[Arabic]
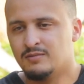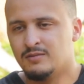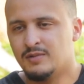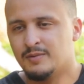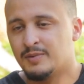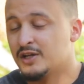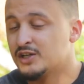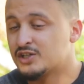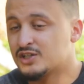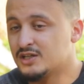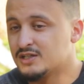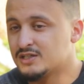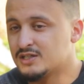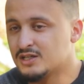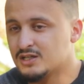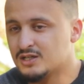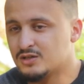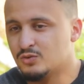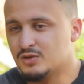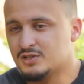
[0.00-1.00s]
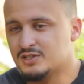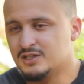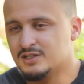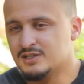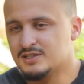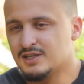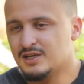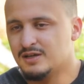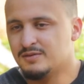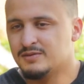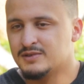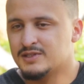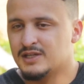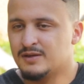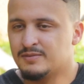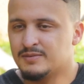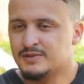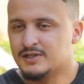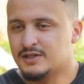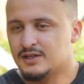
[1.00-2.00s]
ما بقيتش كنتيق ولات عندي صعيب
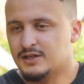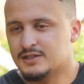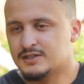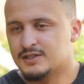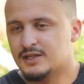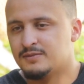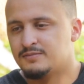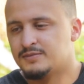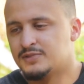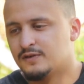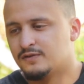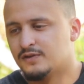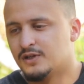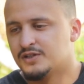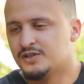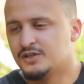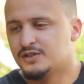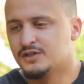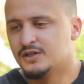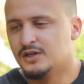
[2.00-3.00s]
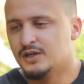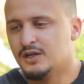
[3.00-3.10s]
صعيب نتيق صعيب بزاف الحاجات